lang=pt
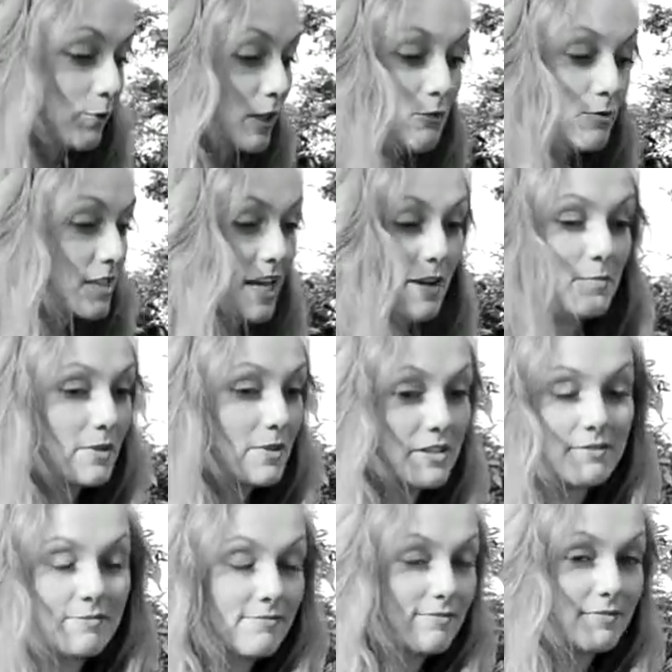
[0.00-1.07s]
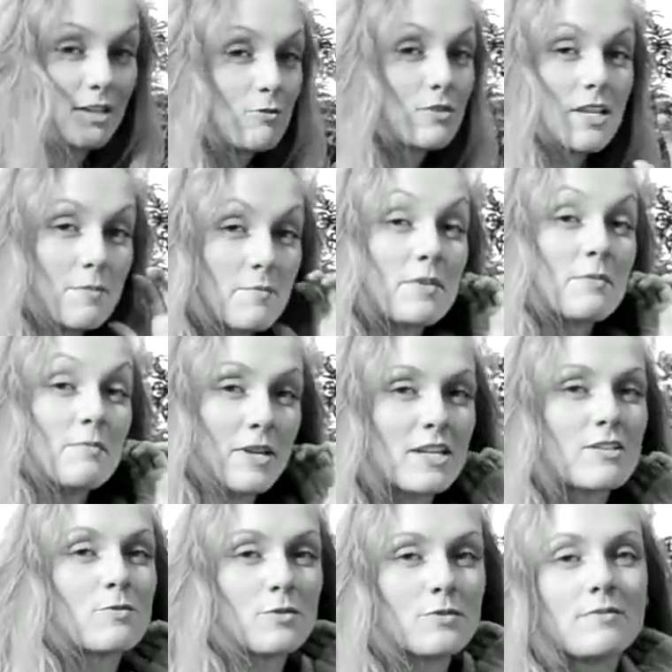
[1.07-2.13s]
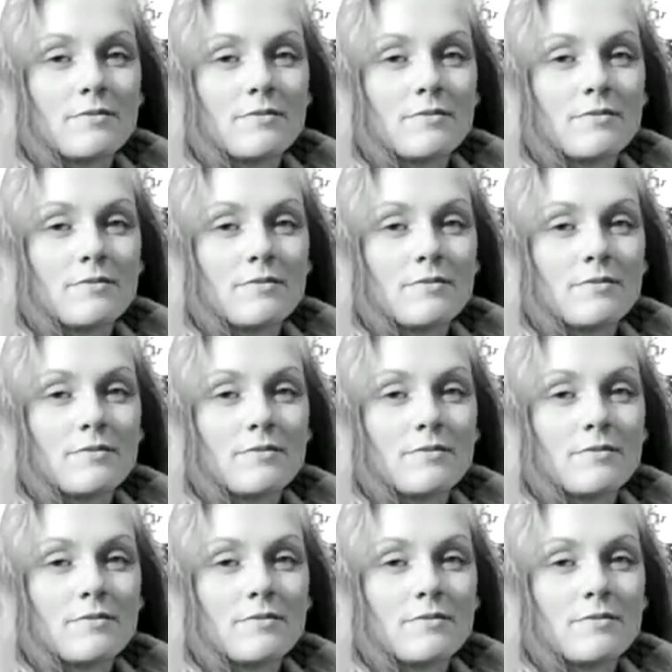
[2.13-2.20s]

não sempre. Não sempre mesmo. Você